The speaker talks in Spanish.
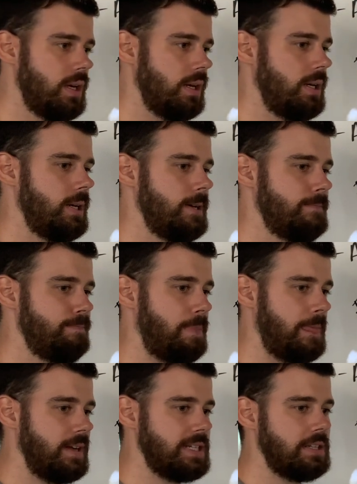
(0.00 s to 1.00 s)
Eh,
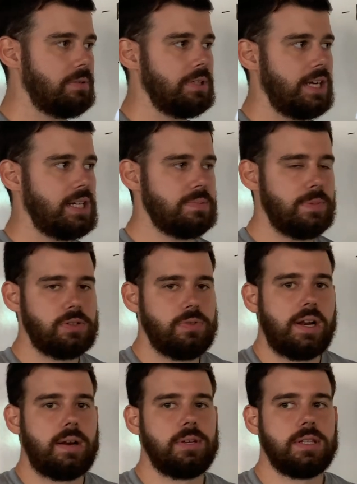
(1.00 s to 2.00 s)
el salto vertical siempre ha
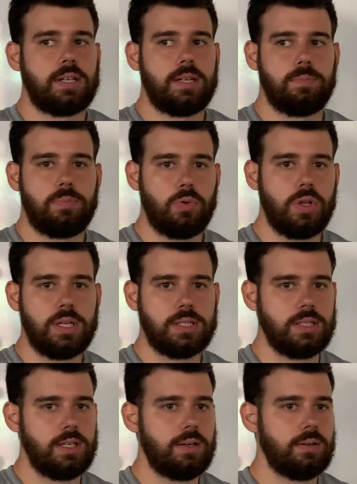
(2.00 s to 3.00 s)
una herramienta que puede
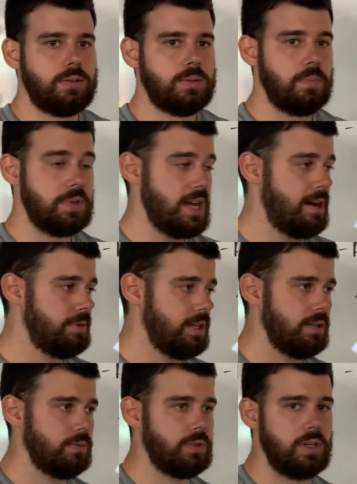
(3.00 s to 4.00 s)
ser
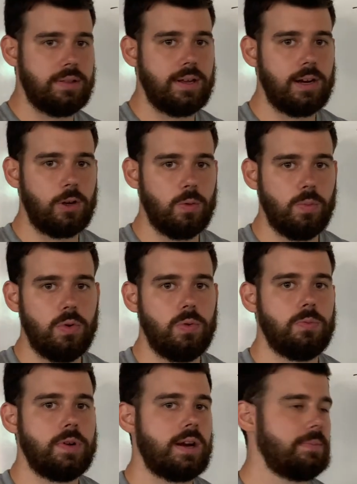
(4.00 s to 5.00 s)
viable, utilizarla como
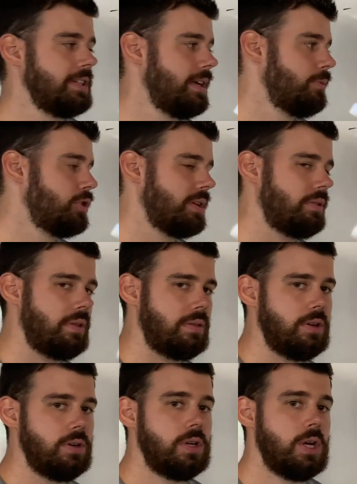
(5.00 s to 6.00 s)
una herramienta de
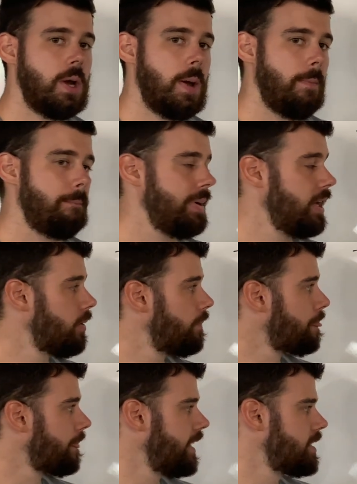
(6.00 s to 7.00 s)
monitorización, pero
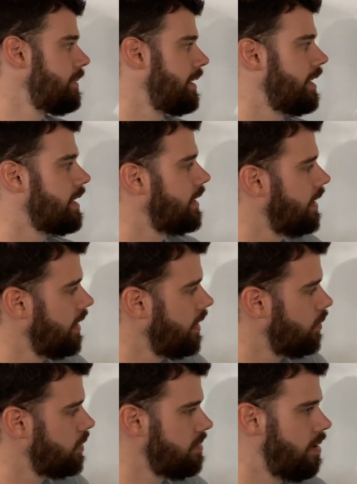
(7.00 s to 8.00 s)
es verdad
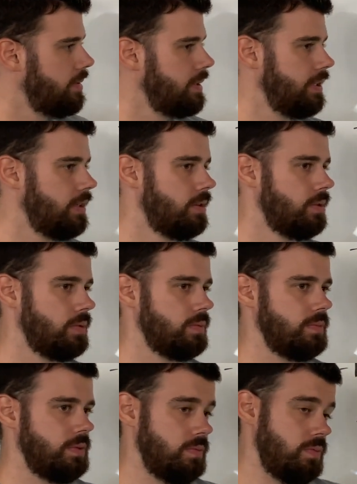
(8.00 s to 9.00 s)
que últimamente
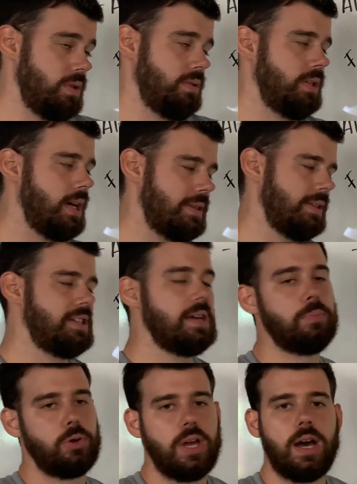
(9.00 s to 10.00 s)
y hace
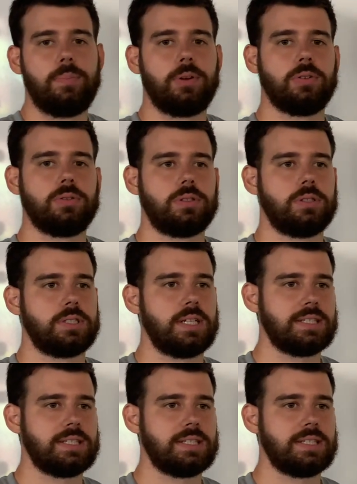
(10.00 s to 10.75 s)
tiempo ya, pero se ha